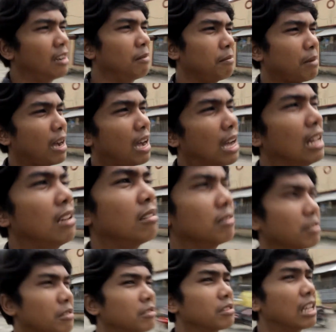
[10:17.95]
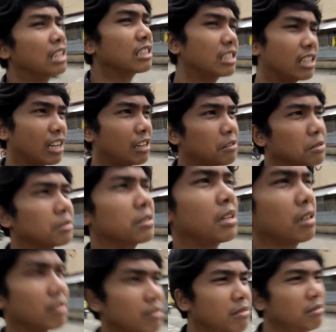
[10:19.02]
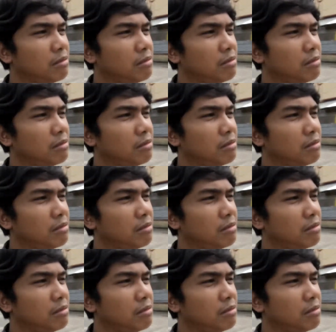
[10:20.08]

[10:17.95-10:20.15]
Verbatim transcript: mahal. Oo, dati nakalusot ako.